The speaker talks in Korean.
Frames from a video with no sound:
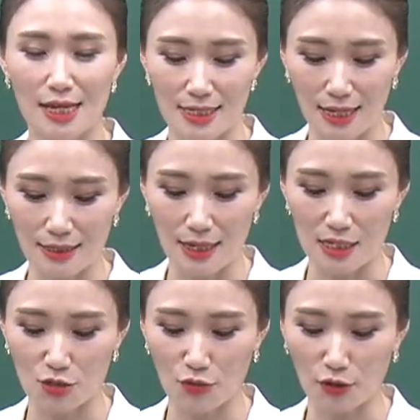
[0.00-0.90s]
상사
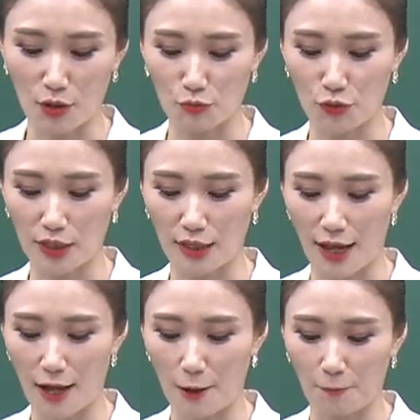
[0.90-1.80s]
지원
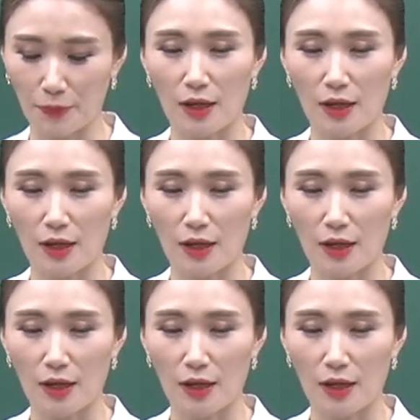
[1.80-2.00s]
업무인데요.